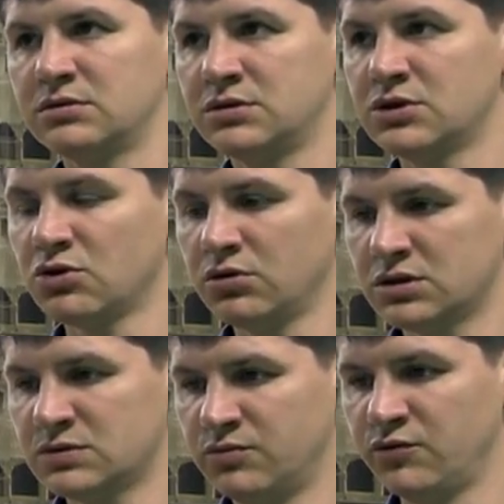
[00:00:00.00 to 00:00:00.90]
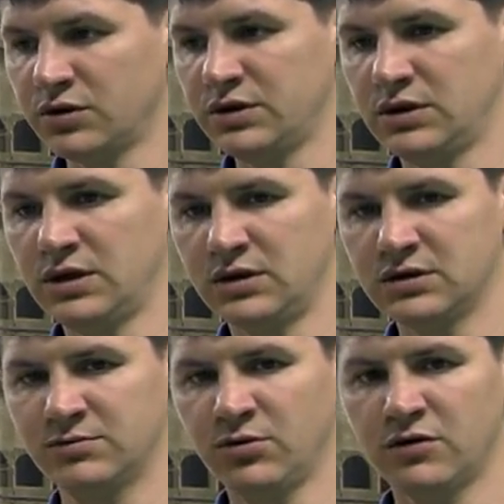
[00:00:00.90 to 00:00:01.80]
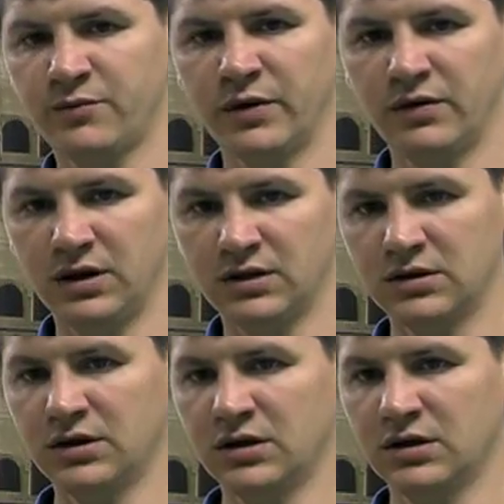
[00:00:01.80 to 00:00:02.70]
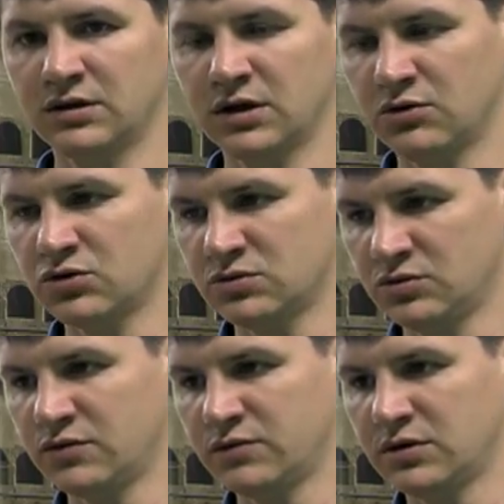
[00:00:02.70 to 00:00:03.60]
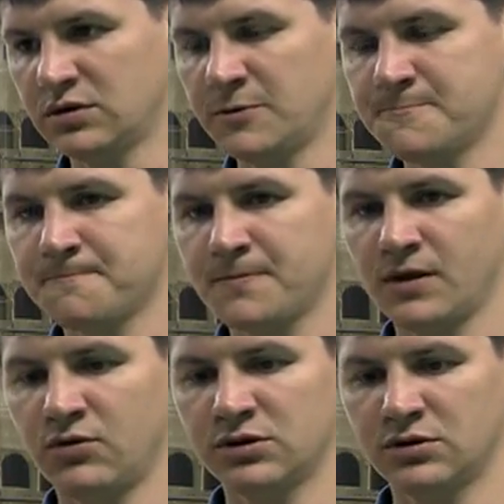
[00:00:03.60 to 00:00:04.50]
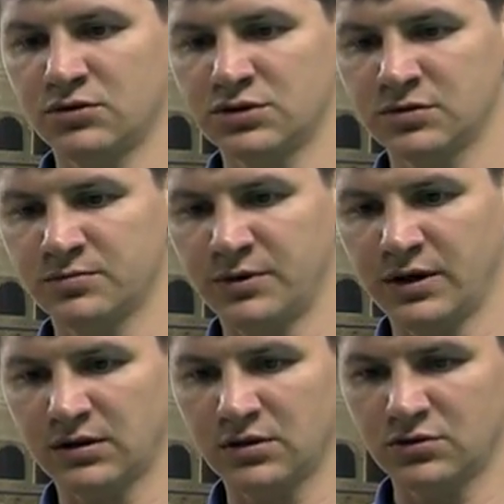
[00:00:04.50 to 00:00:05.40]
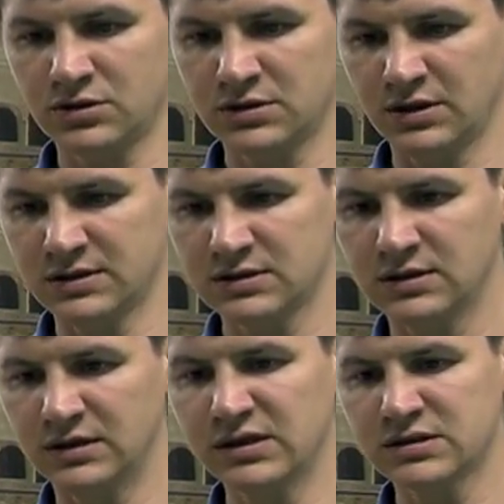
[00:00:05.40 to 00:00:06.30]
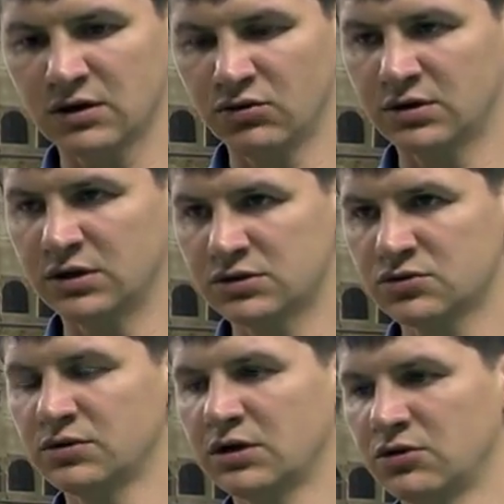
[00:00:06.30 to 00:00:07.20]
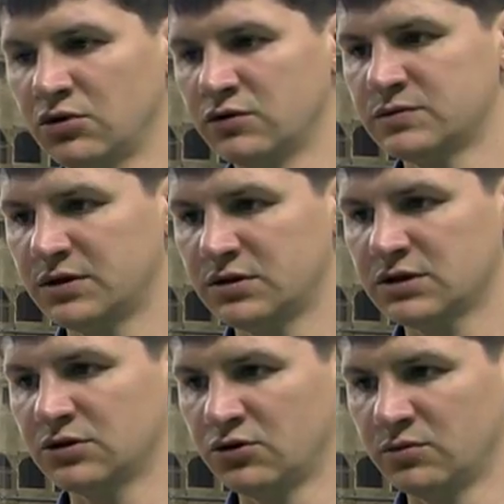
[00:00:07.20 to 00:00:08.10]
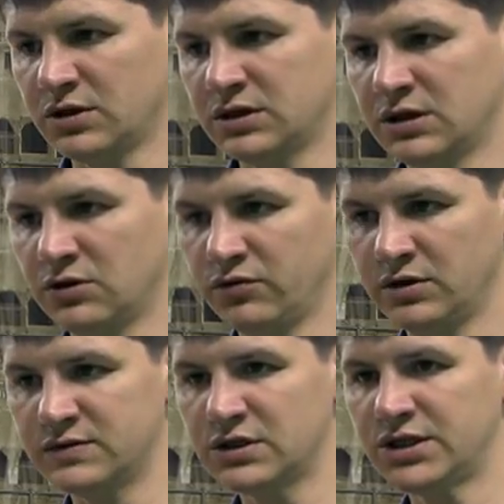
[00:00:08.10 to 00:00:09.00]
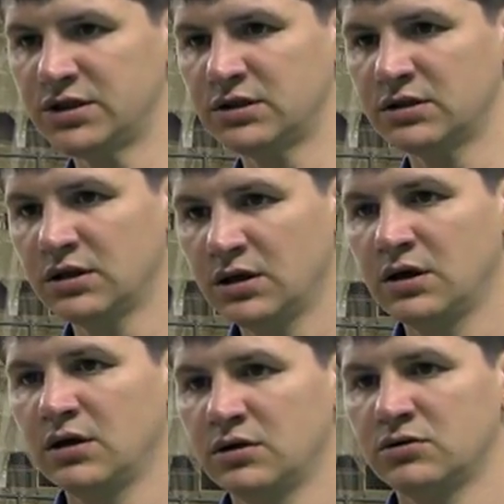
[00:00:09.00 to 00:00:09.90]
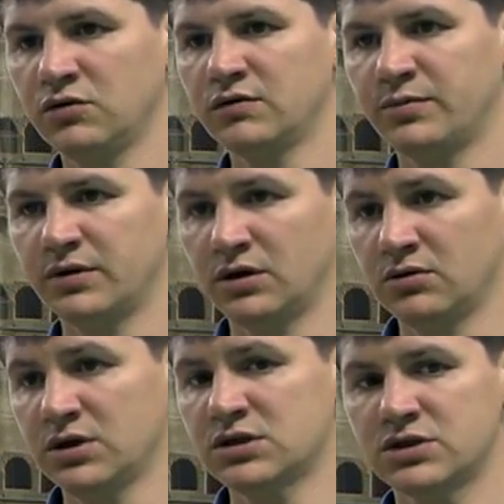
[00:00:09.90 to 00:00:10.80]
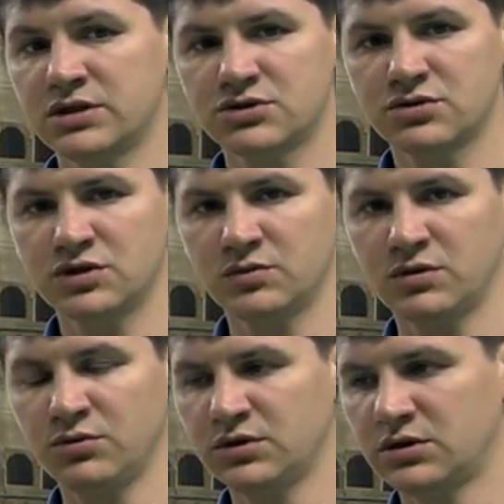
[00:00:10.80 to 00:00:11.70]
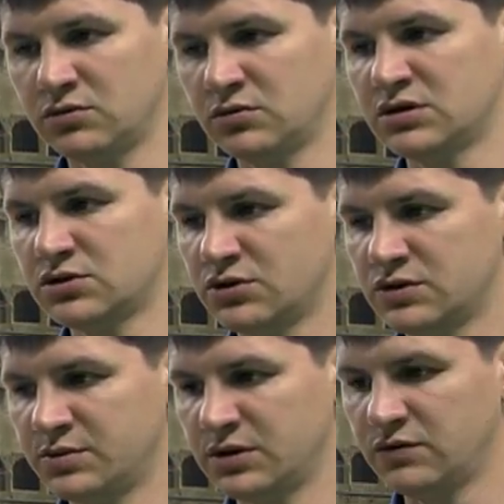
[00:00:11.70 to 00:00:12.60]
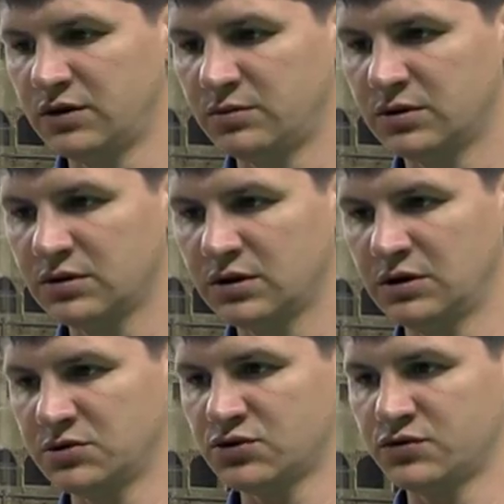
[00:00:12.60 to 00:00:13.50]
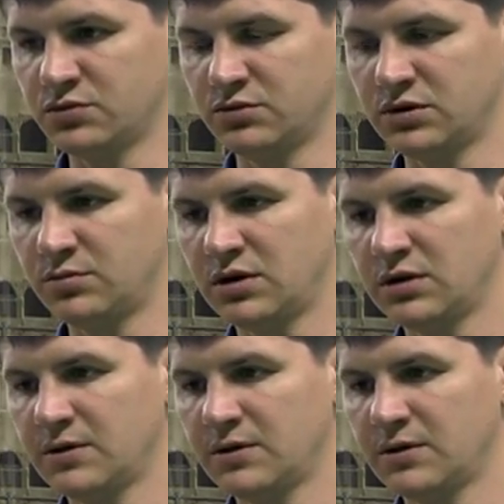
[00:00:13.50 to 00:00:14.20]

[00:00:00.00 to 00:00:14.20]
тяжелых двухнедельных сборов провели эти три игры на хорошем уровне. Вот это очень приятно. То есть есть, есть какой-то рисунок, который вы смотрите, который мы хотели увидеть в защите. Ну и в нападении. Ну, конечно, есть еще чем работать. У нас еще есть впереди время. Надеемся, что все будет нормально.